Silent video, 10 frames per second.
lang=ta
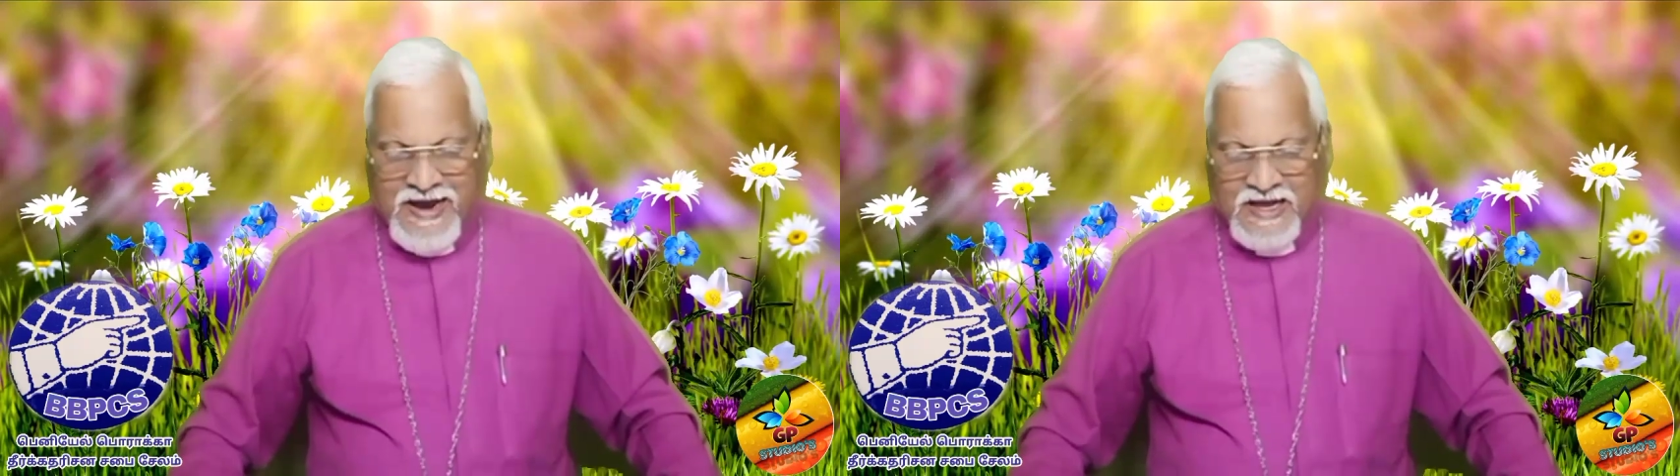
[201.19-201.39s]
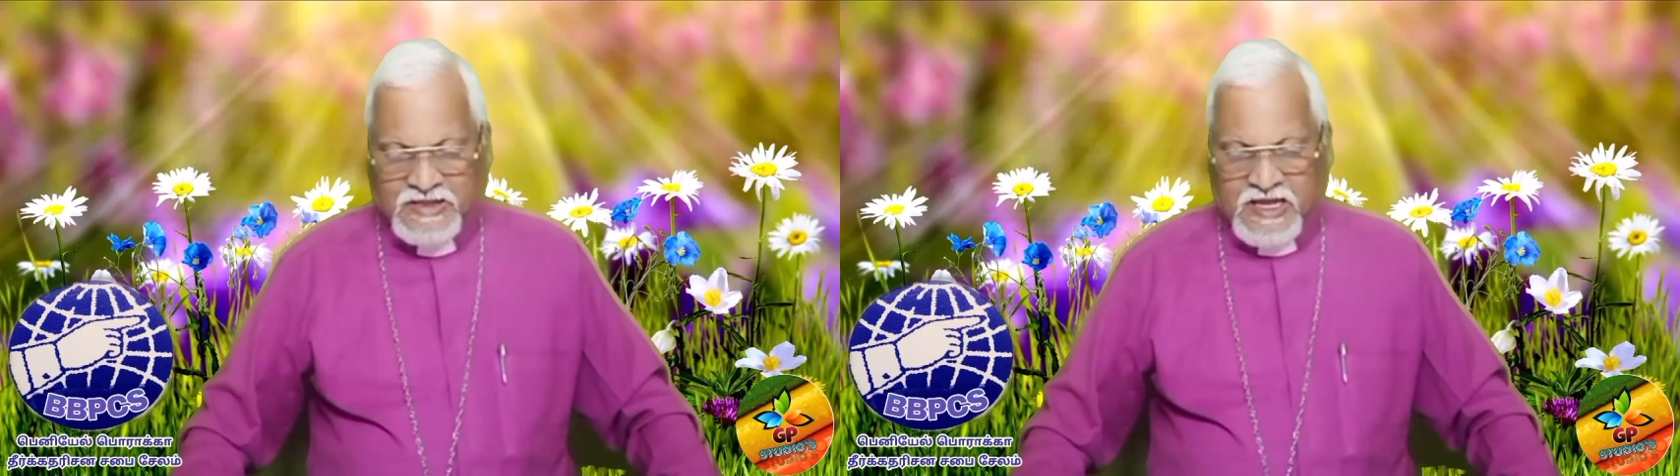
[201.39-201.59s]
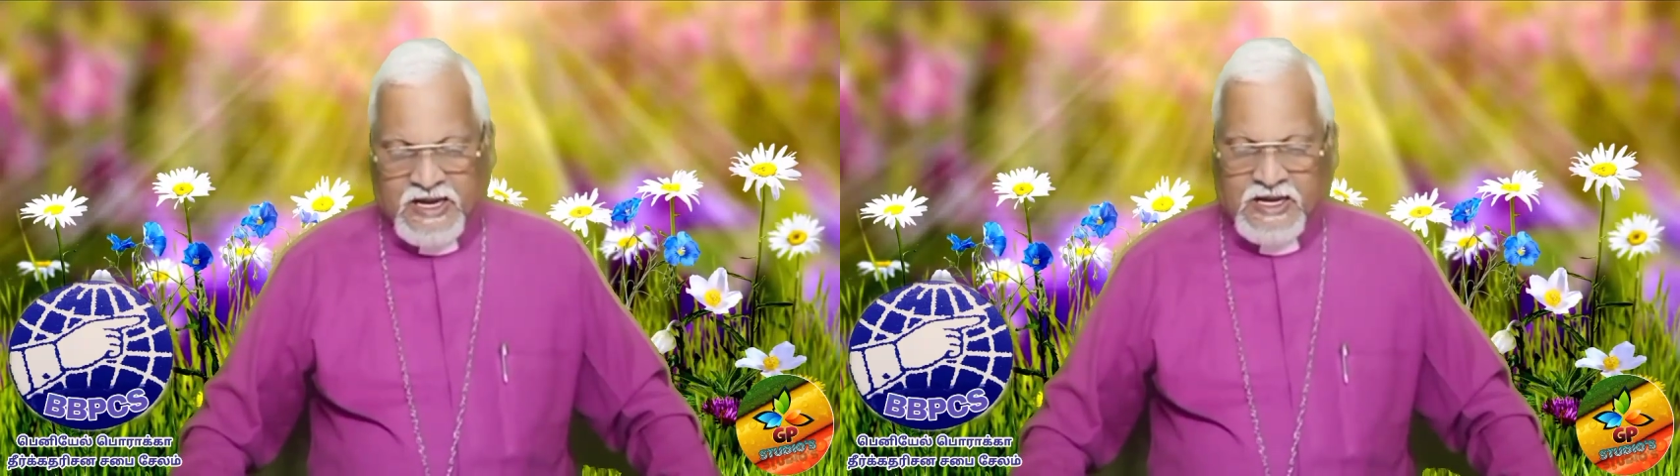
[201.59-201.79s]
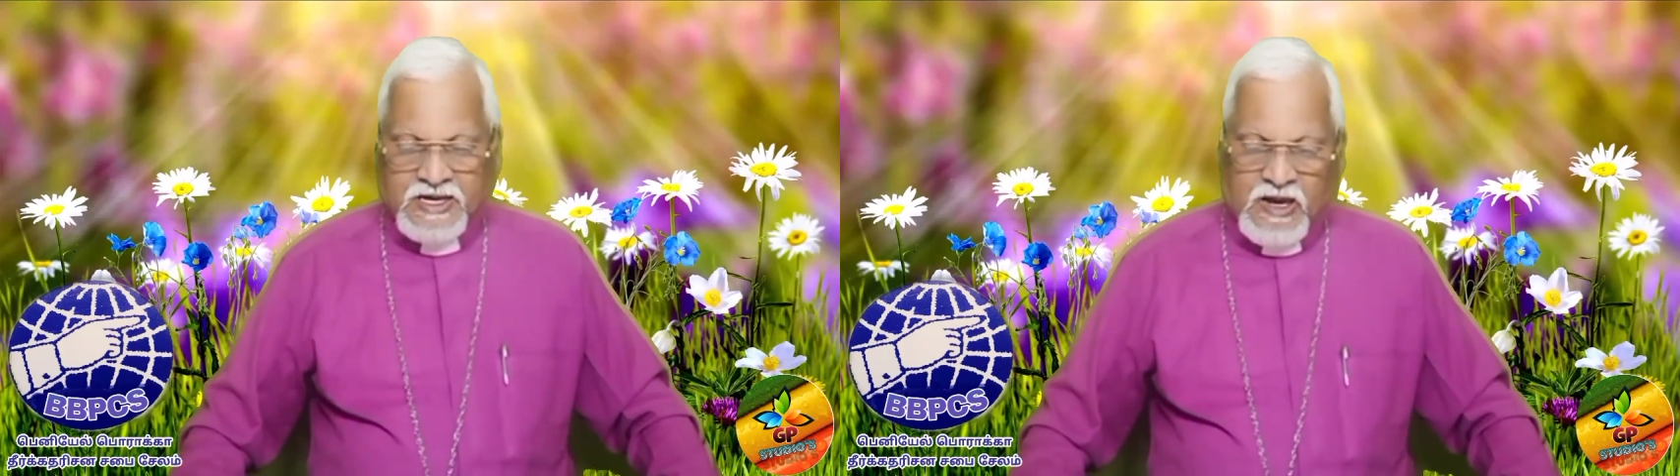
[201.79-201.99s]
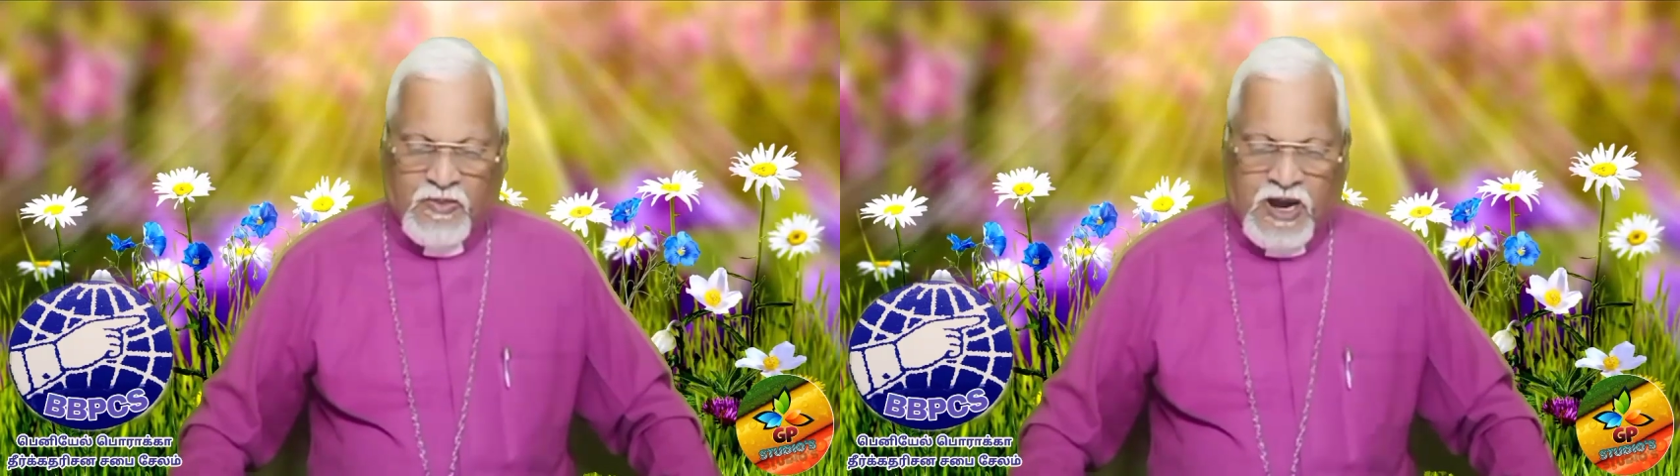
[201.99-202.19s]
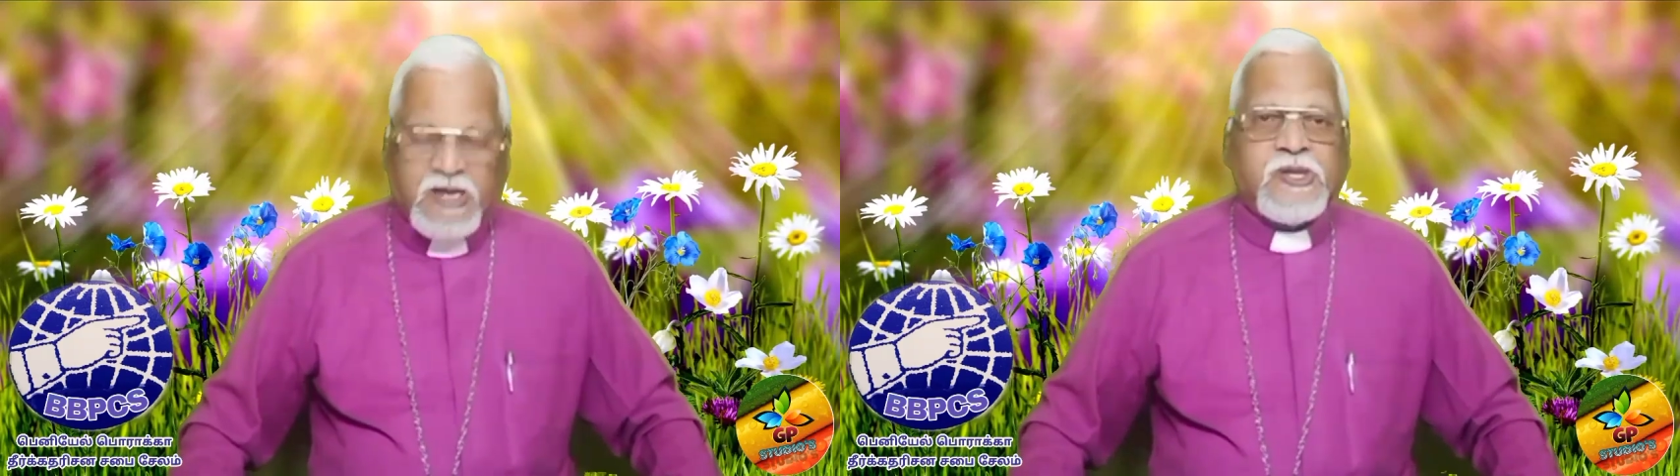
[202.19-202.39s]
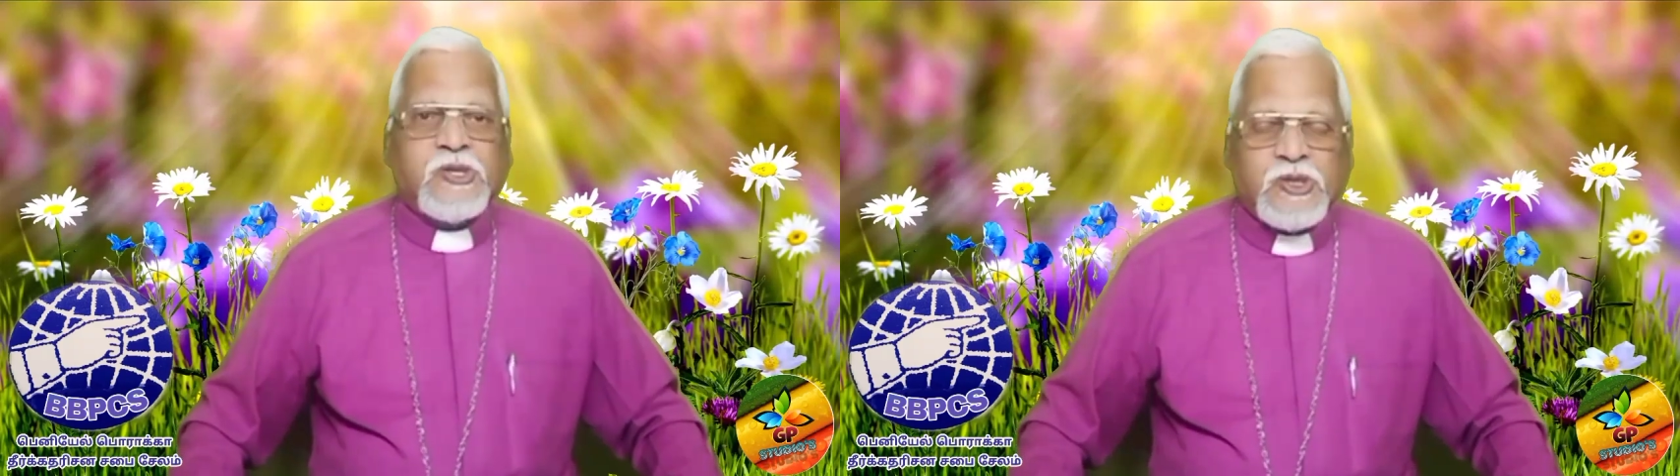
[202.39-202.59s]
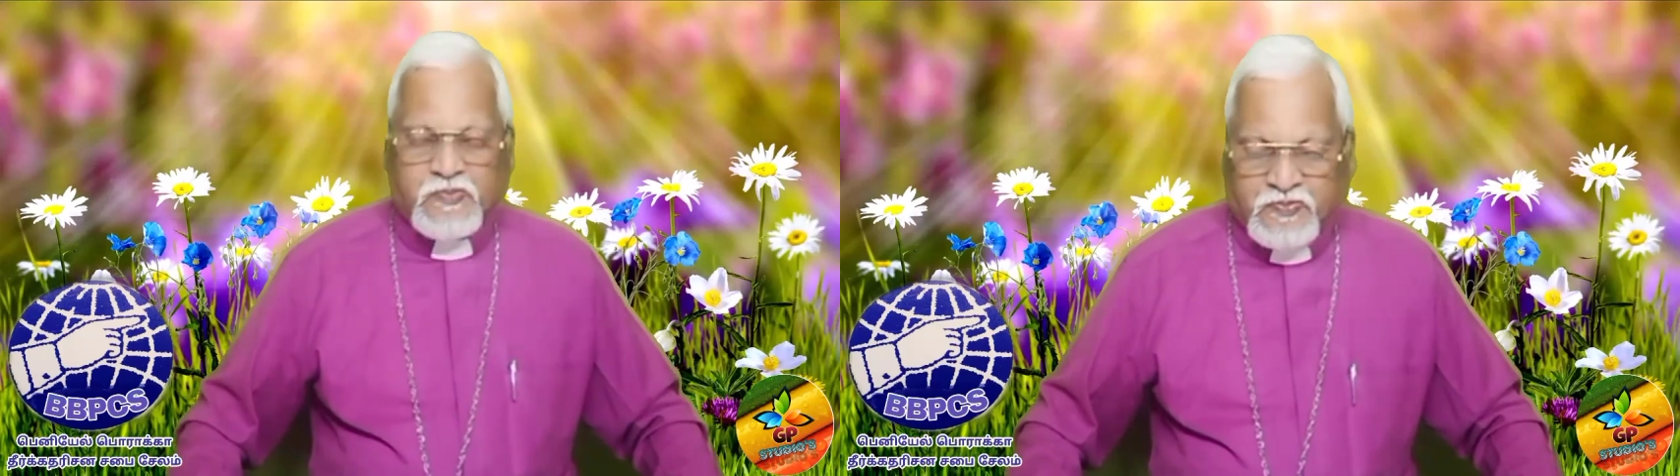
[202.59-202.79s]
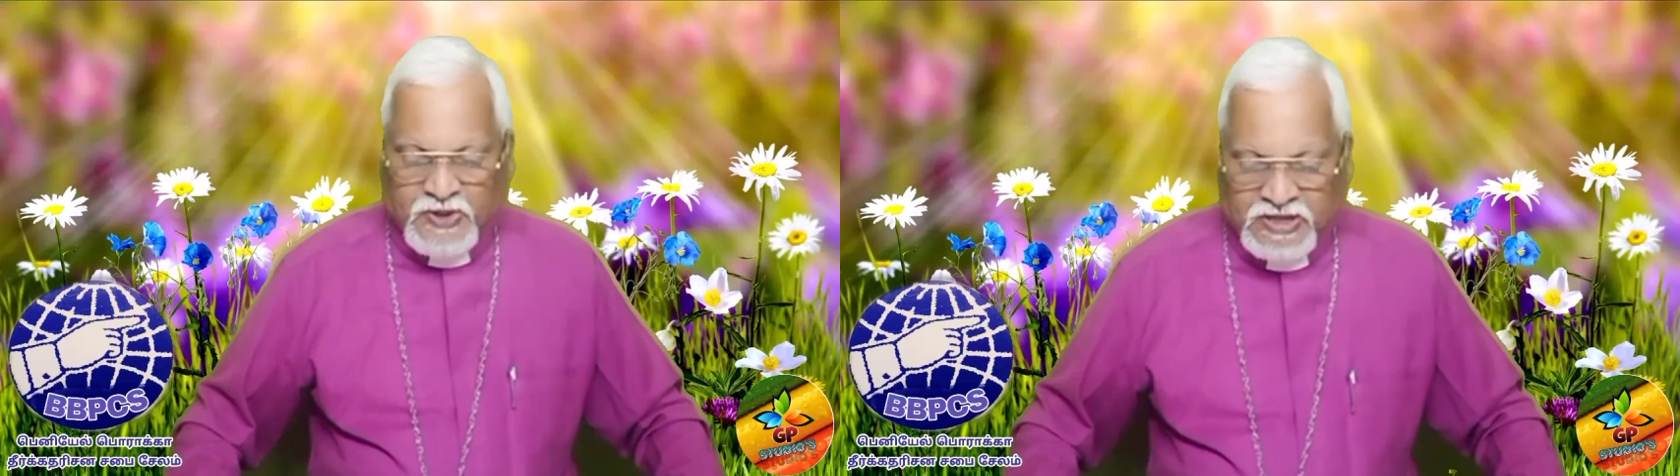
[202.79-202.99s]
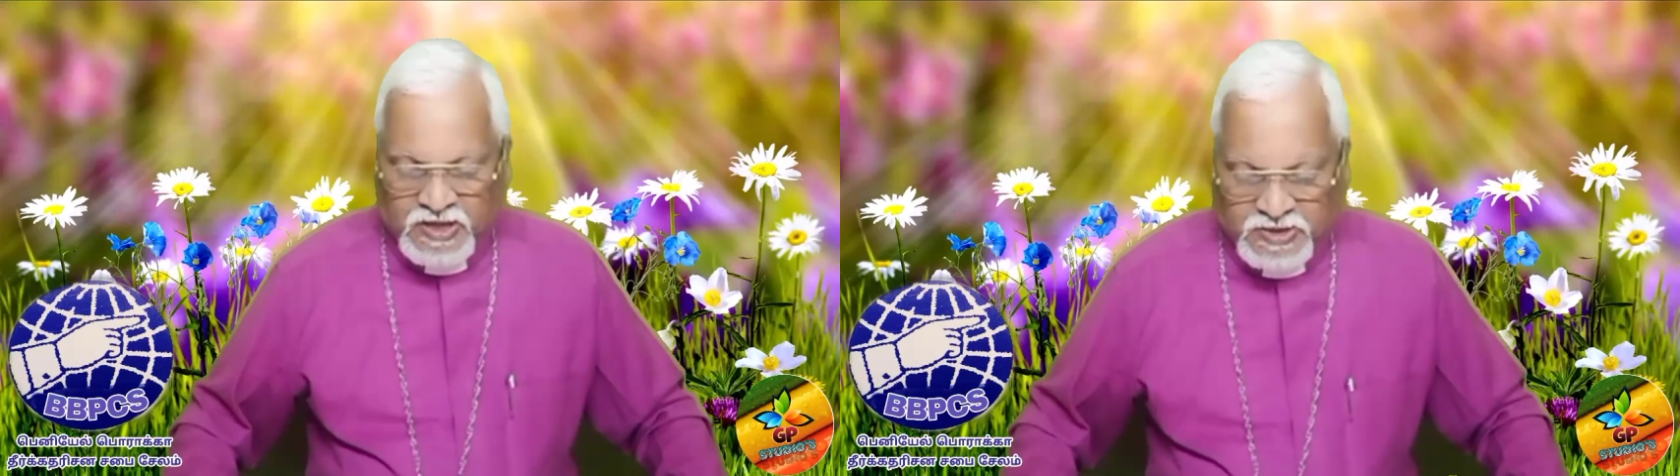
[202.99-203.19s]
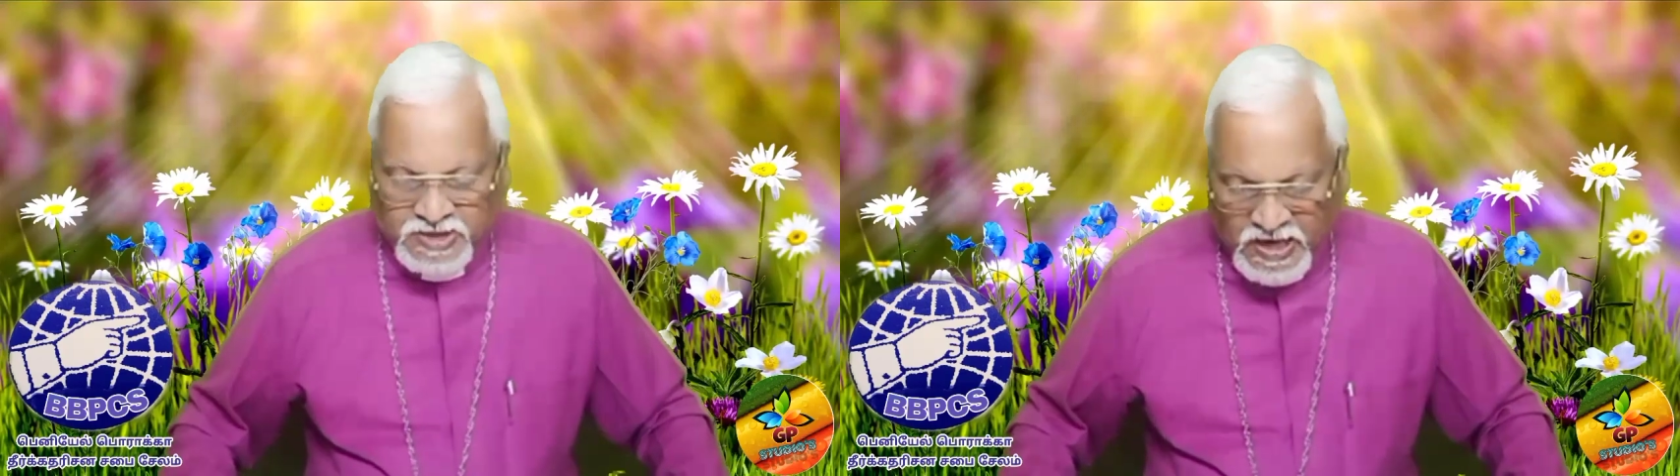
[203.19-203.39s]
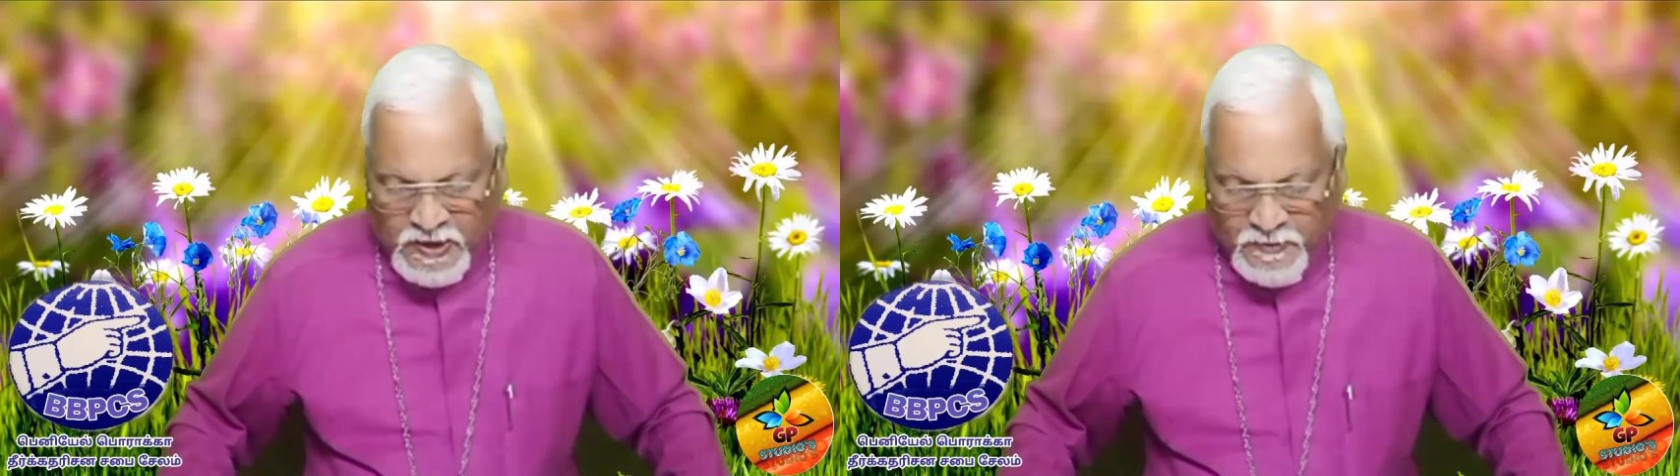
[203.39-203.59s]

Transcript: அந்தரங்கமாய் இருப்பதற்கு